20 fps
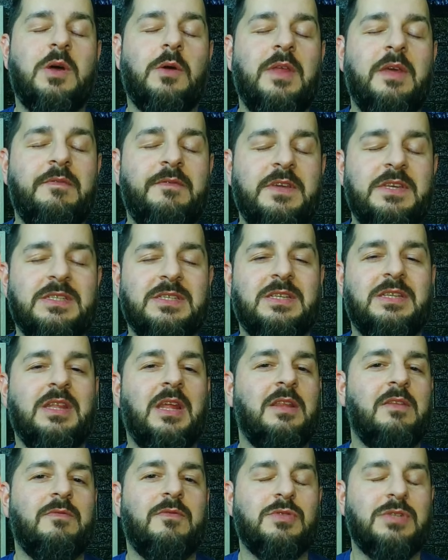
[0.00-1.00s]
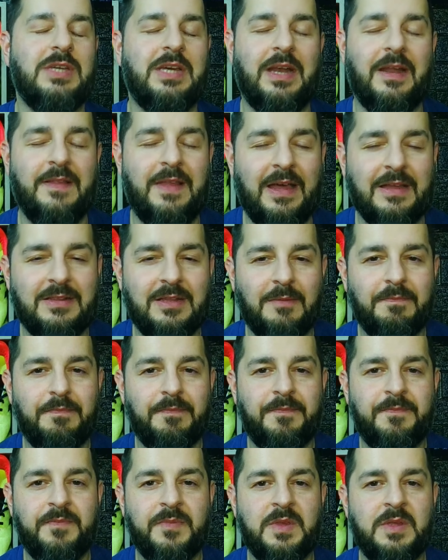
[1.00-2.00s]
dai fischi dei tifosi Granata.
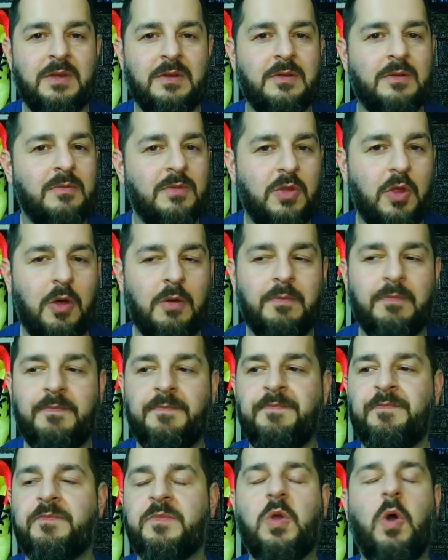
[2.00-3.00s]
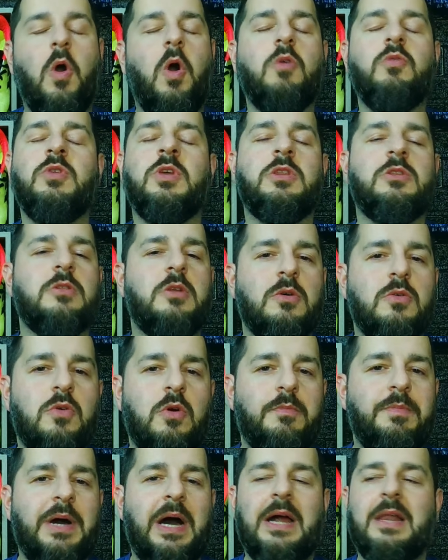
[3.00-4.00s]
No? Ogni
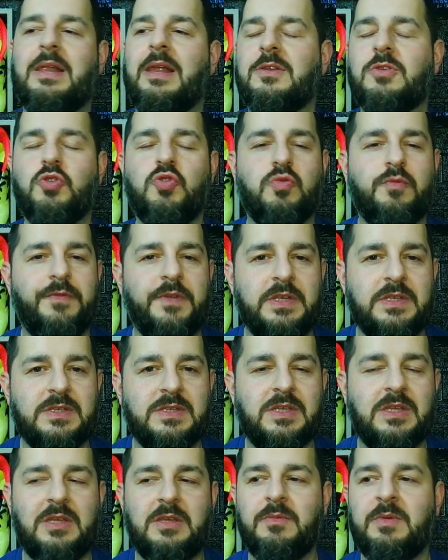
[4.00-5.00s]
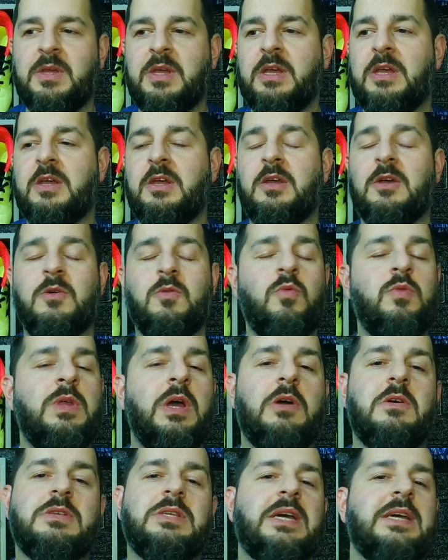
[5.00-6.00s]
tocco palla, giù fischi. Una
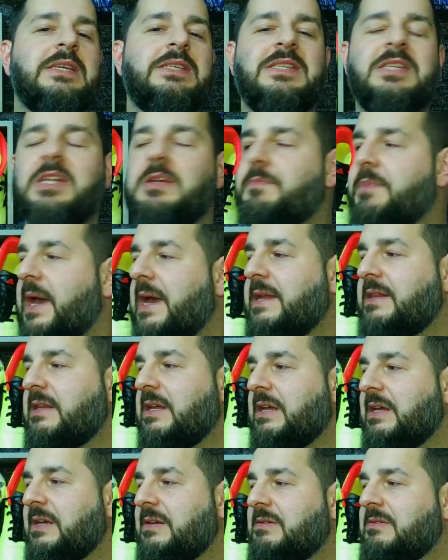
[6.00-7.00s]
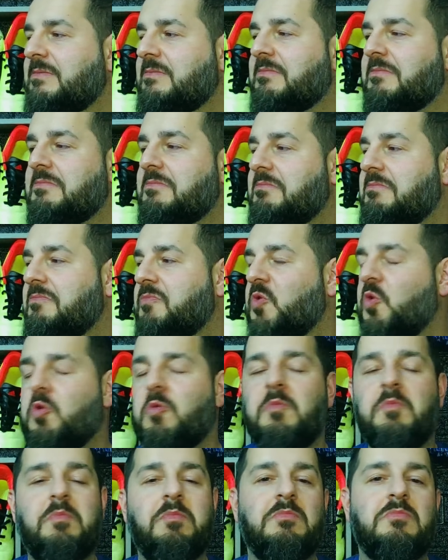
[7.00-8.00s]
cosa che si ripete
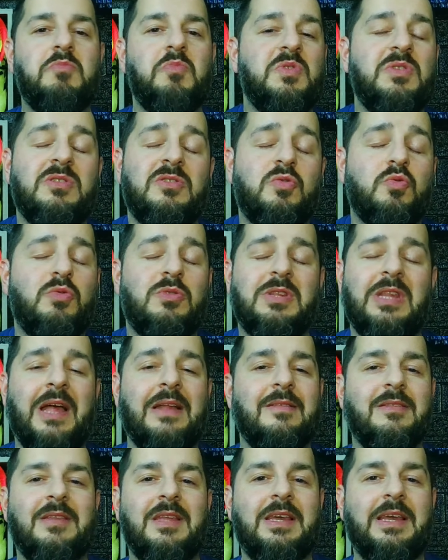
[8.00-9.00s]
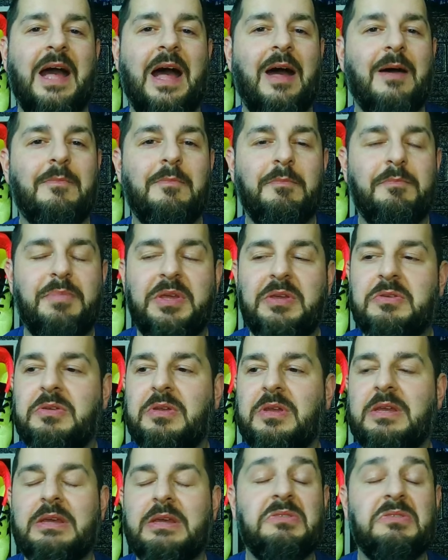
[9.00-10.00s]
un, un, su tanti campi
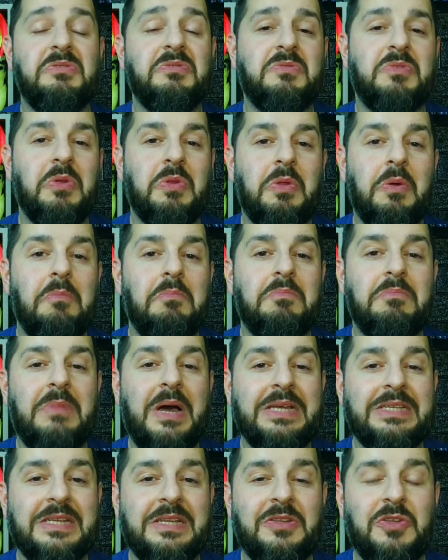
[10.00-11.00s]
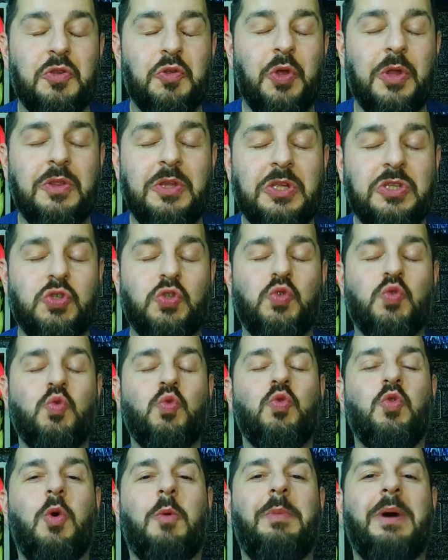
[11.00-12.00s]
non ho mai sentito a
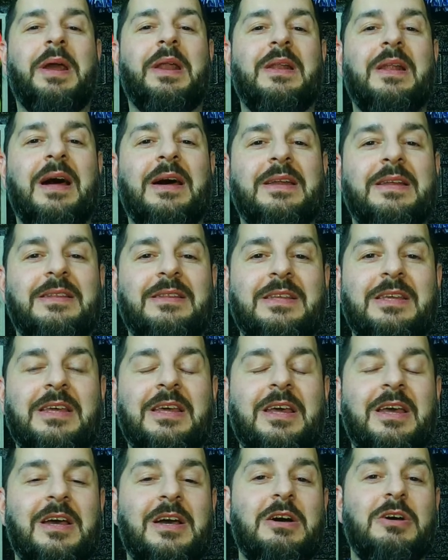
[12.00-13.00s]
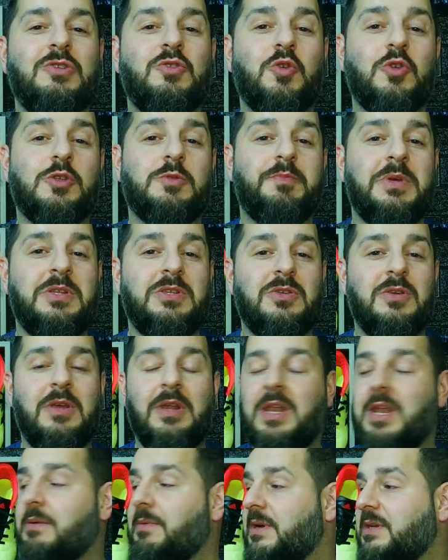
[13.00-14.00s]
nessuno parlare di sospensione
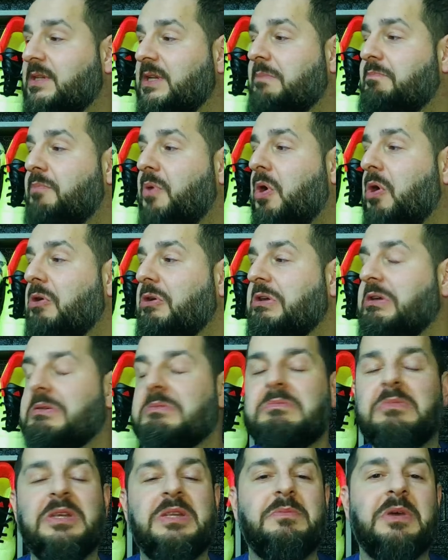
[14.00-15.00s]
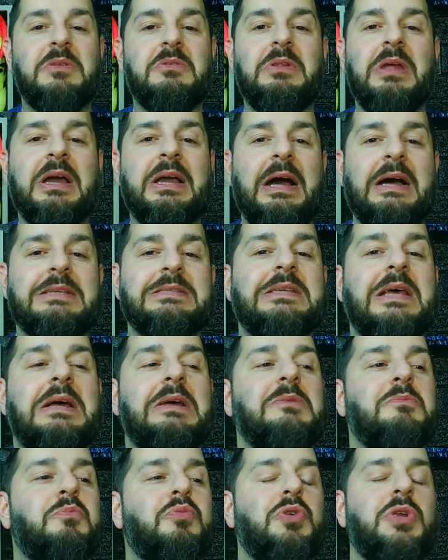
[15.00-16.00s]
della partita. Poi, ripeto, da
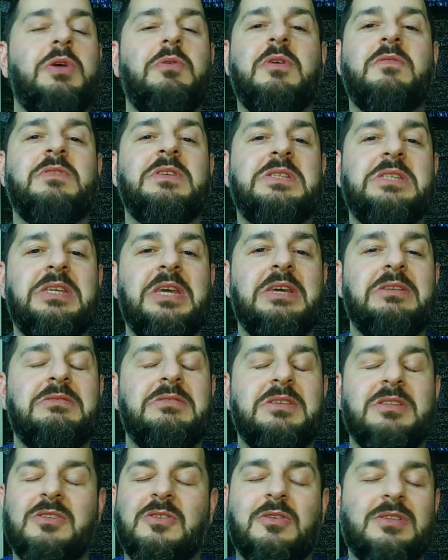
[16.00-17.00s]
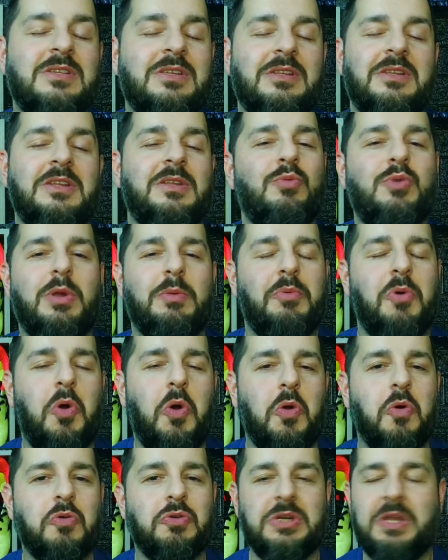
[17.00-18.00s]
casa pure quei fischietti si sono sentiti pure
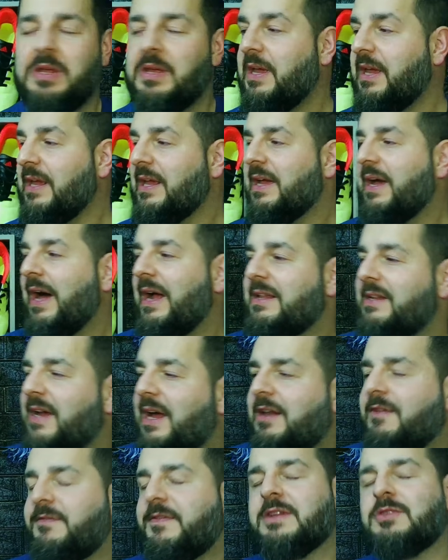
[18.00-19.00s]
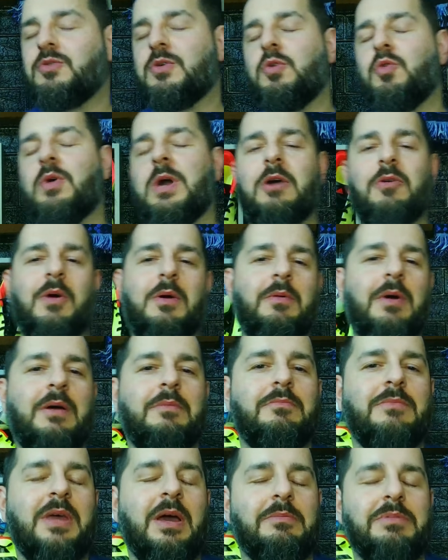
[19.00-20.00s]
poco. Cioè. Al di là del fatto che Lukaku
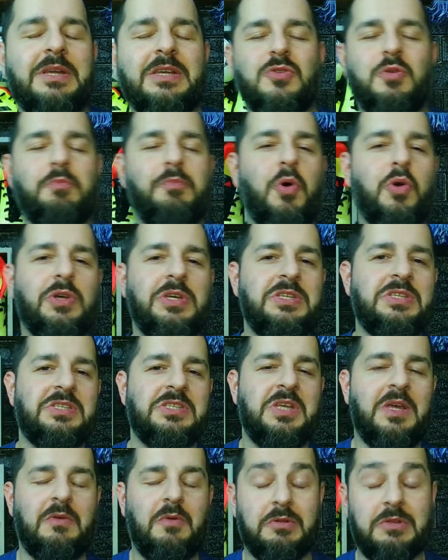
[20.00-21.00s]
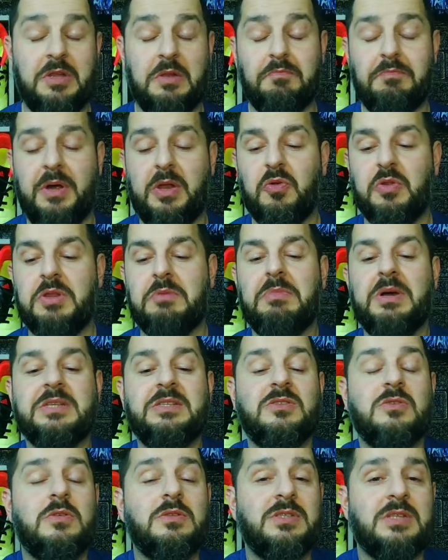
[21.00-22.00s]
abbia preso pochissime volte il pallone, ma
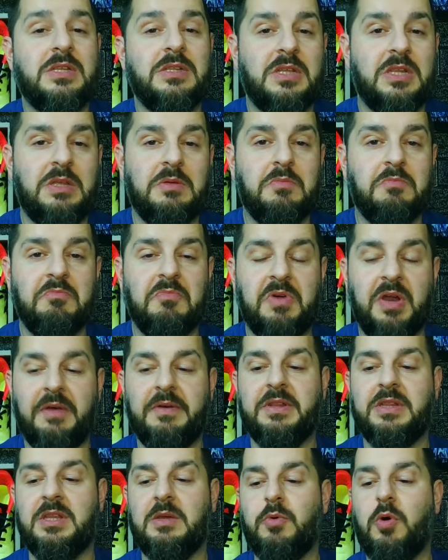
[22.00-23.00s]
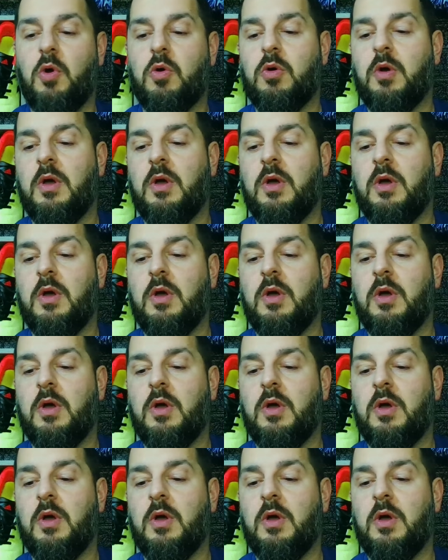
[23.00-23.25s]
si sono sentiti veramente poco.